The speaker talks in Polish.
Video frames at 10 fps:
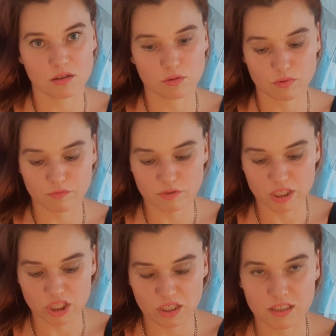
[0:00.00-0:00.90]
no bo
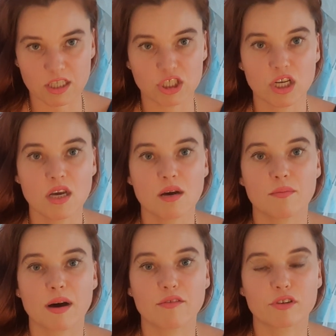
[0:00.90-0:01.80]
właśnie też
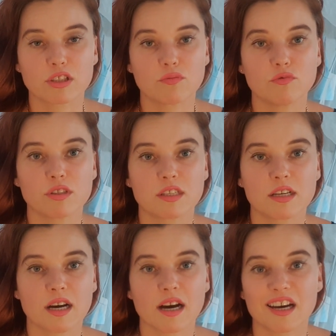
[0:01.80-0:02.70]
ma właśnie
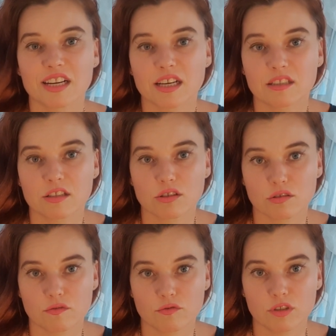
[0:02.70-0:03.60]
muzyka charakter
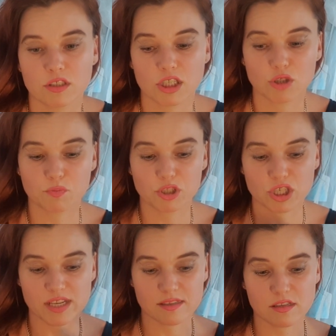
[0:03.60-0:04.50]
swój, też
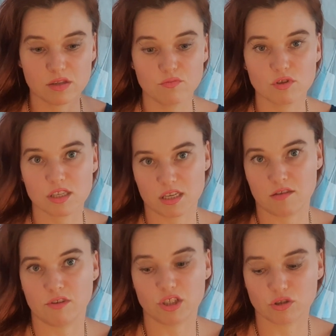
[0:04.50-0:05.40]
przez styl muzyki,
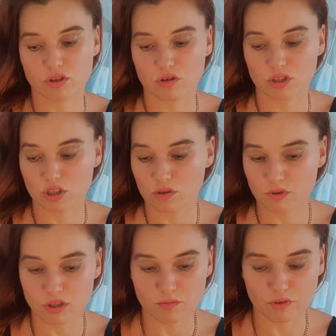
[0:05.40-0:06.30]
wiecie o co chodzi, no bo
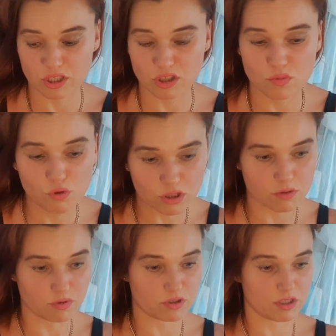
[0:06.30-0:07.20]
są właśnie smutne
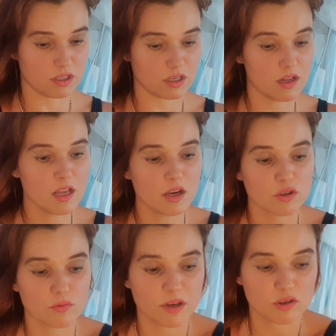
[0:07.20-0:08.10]
piosenki,
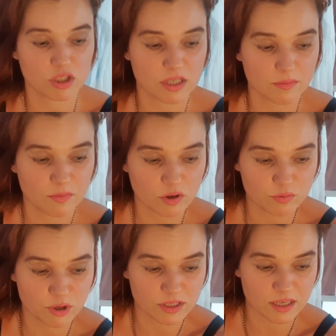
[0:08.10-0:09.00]
są jakoś tam
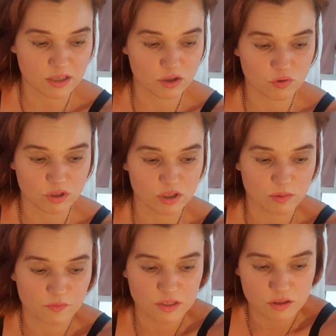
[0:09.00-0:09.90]
piosenki, które
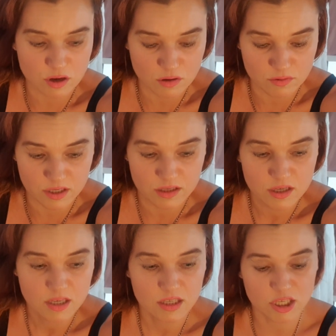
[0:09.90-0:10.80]
są wesołe
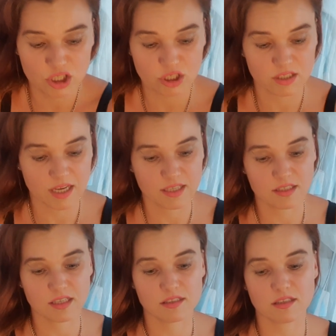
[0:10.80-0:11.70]
i jeszcze
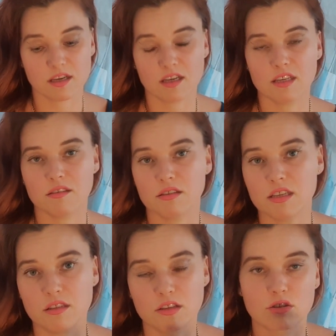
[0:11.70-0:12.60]
tekst jest e,
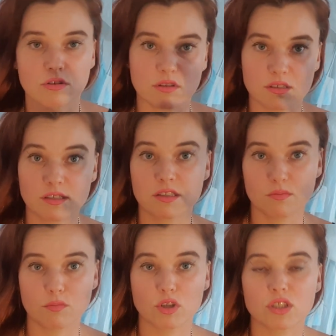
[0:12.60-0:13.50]
inny, to z tym
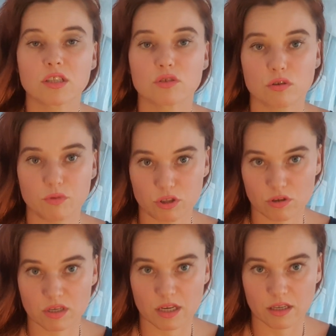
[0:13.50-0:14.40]
można zrobić
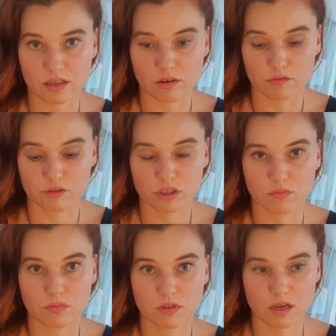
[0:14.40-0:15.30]
orakel,
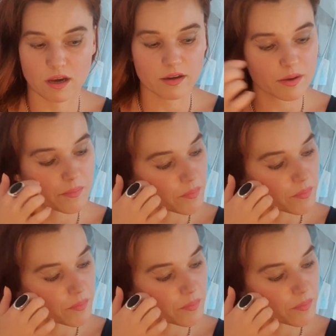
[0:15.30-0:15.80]
owszem, tak?